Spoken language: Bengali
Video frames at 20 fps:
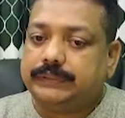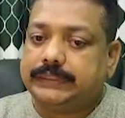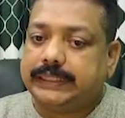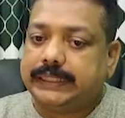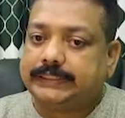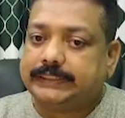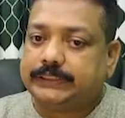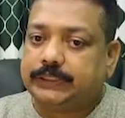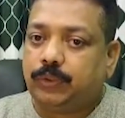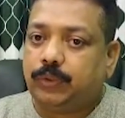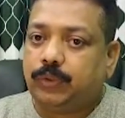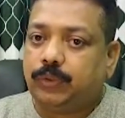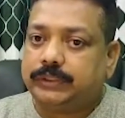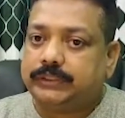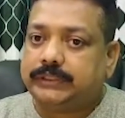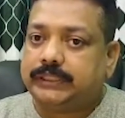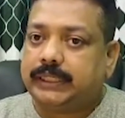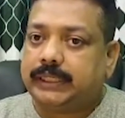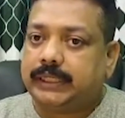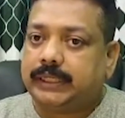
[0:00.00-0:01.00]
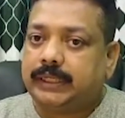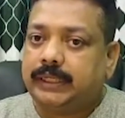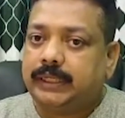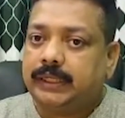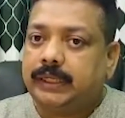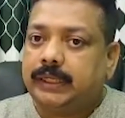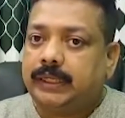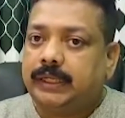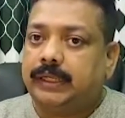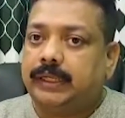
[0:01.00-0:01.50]
ইয়ে ছিল যে
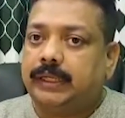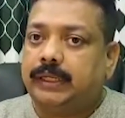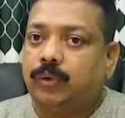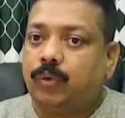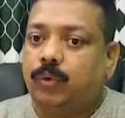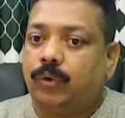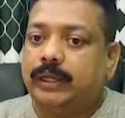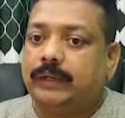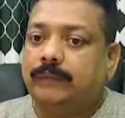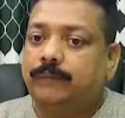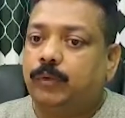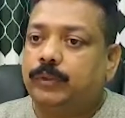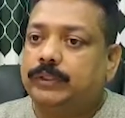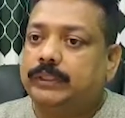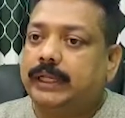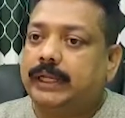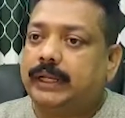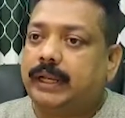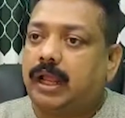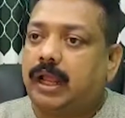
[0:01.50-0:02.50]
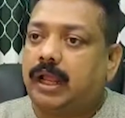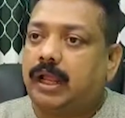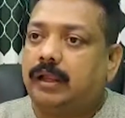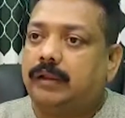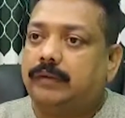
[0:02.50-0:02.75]
এই হোলির মধ্যে এটা